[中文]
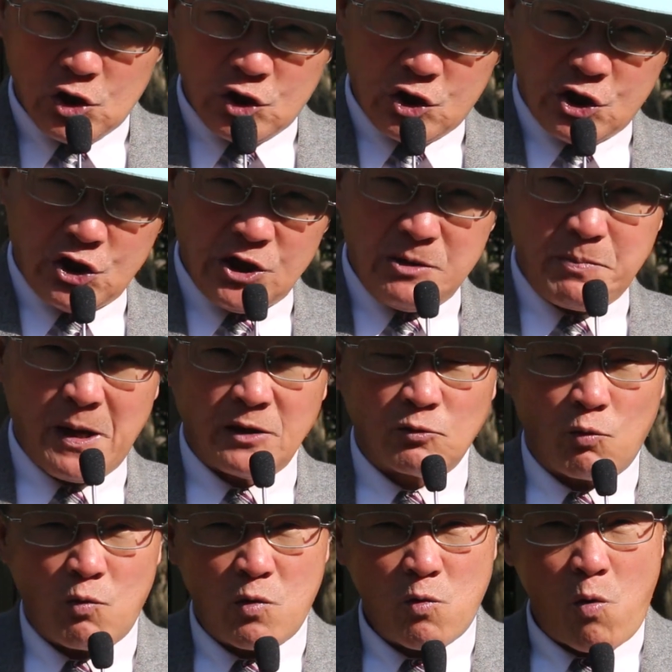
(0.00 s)
欺骗
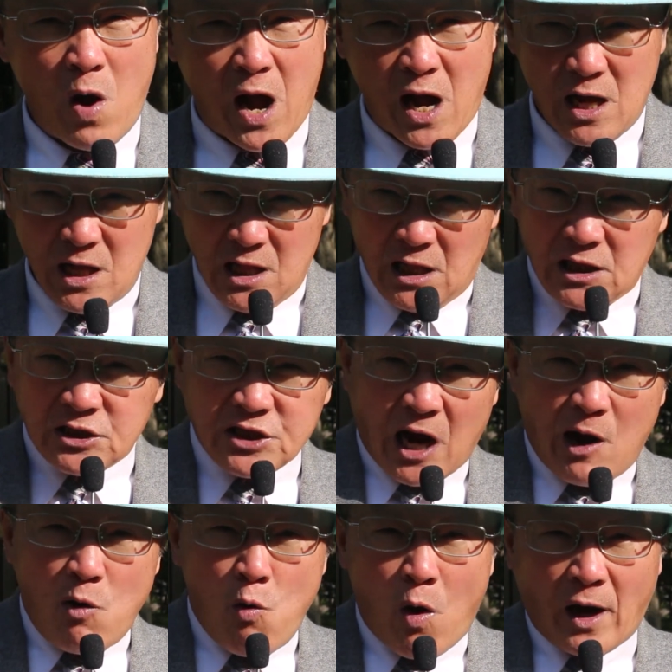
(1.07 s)
的文化，
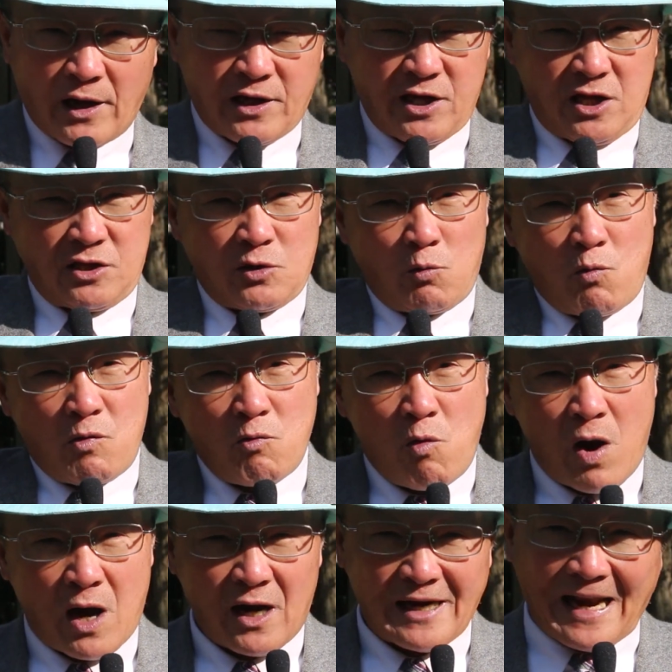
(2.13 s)
讲谎言的文化。